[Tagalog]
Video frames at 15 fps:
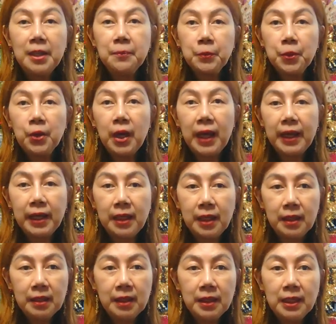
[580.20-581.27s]
yan po
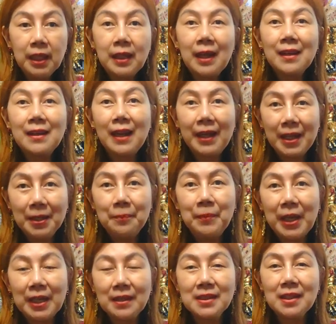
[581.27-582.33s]
ay nagaguide
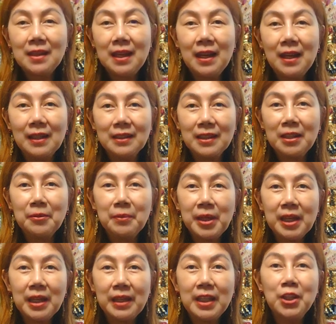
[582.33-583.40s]
para sa lahat ng
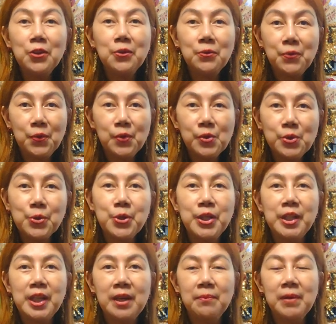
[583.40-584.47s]
mga into feng
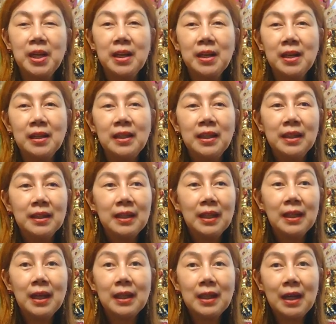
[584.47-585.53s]
shui na mga
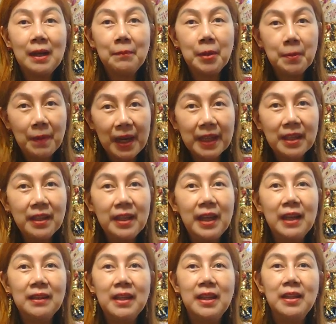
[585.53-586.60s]

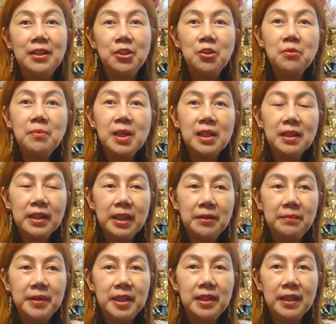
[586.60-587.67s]
kababayan natin, ano, mga
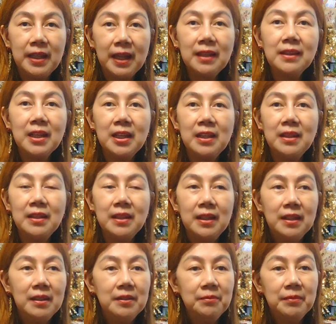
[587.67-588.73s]
kaibigan natin,
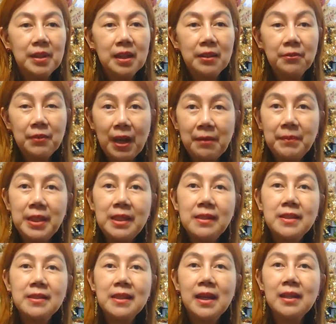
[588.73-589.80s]
mga
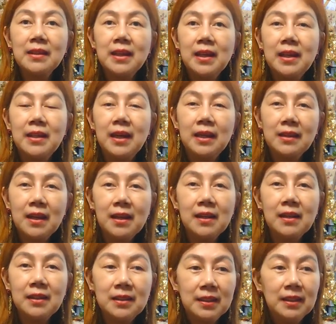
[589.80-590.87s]
families natin, at
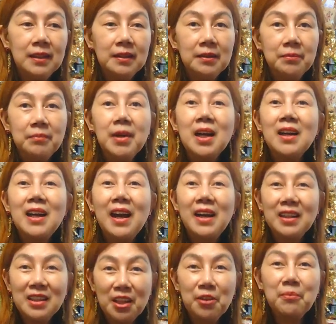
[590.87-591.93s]
ang mga
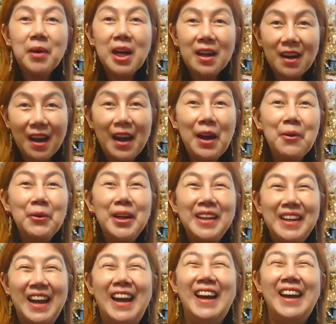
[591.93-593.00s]
kahit ng mga kaaway